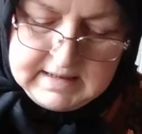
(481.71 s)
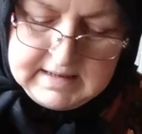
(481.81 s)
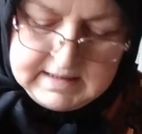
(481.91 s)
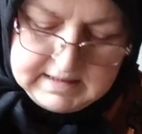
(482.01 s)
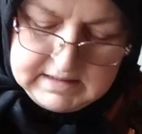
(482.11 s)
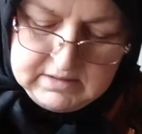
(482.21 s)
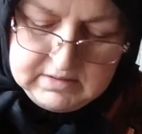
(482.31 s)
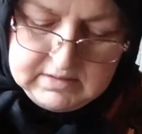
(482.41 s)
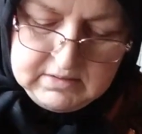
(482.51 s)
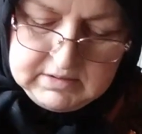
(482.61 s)
Ee,
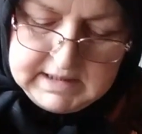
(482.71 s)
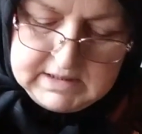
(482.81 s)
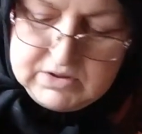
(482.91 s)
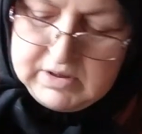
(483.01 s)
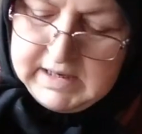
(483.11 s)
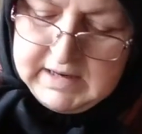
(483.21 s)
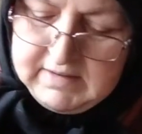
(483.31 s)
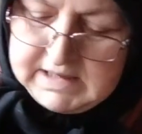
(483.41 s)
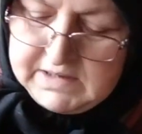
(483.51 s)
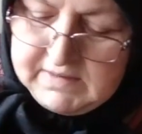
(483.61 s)
ondan sonra
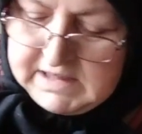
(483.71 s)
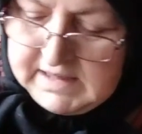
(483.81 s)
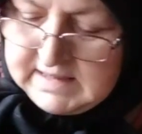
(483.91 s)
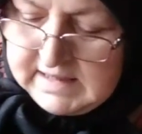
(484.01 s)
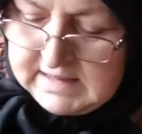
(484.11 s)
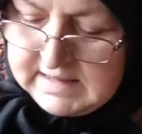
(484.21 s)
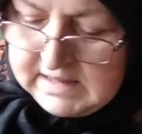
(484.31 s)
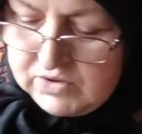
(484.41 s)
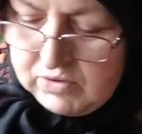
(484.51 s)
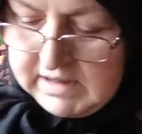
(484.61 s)
yavaş yavaş azar
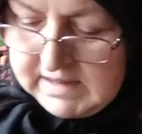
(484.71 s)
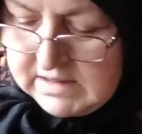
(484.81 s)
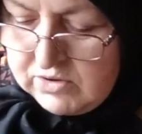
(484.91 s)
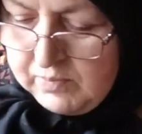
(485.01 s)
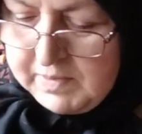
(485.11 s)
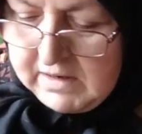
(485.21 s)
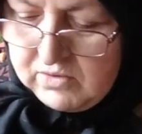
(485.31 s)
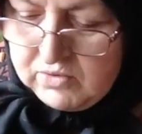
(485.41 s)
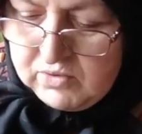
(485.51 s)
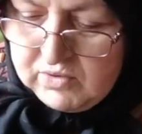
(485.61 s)
azar sularız
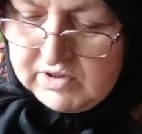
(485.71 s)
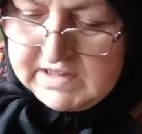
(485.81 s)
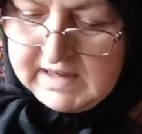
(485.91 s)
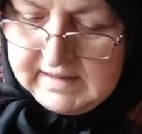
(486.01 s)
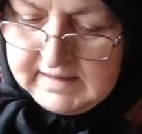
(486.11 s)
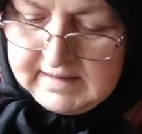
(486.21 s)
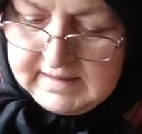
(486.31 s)
toprağı kurudukça.